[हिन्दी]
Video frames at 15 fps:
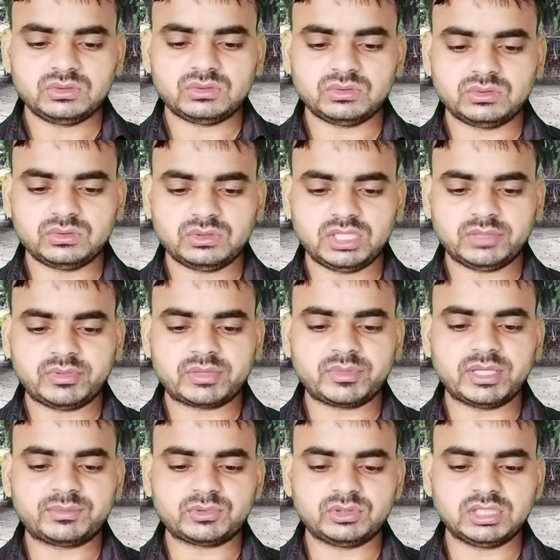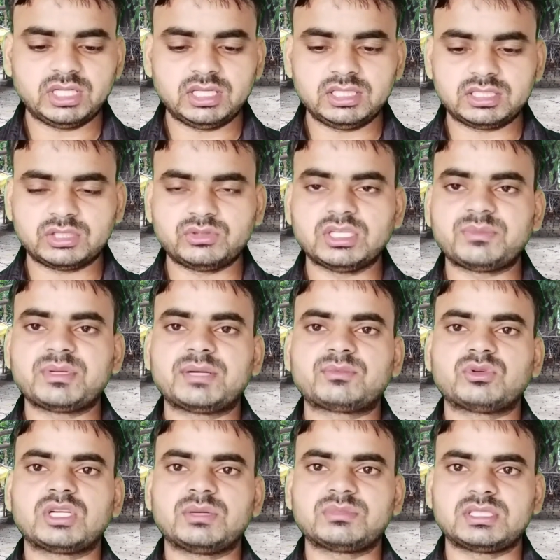तो एक बार मैं आपको दिखा देता हूँ यहाँ पर
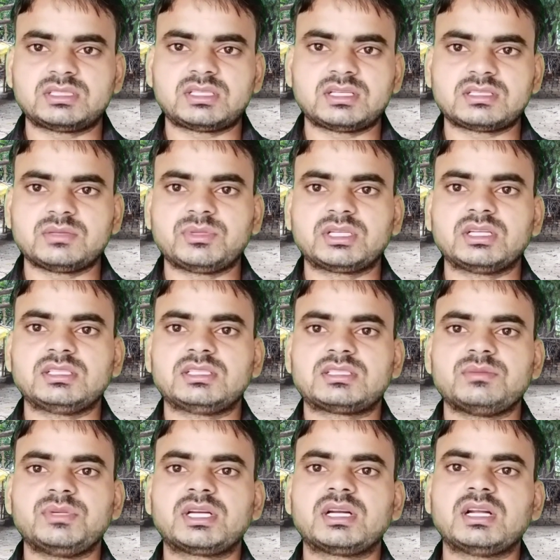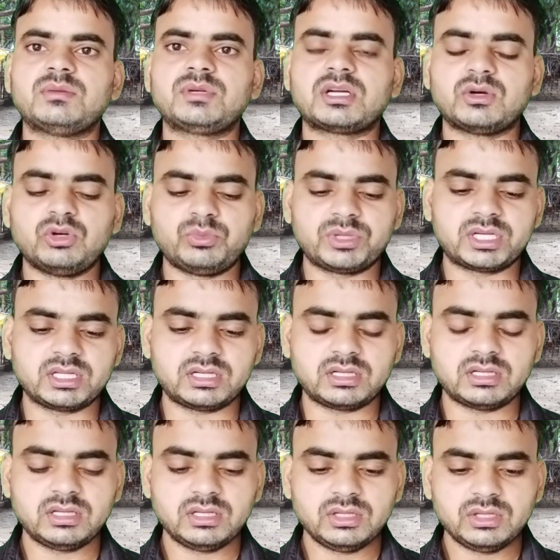आपको नाम किस तरह से भरना है जैसे मेरा नाम है राहुल पटेल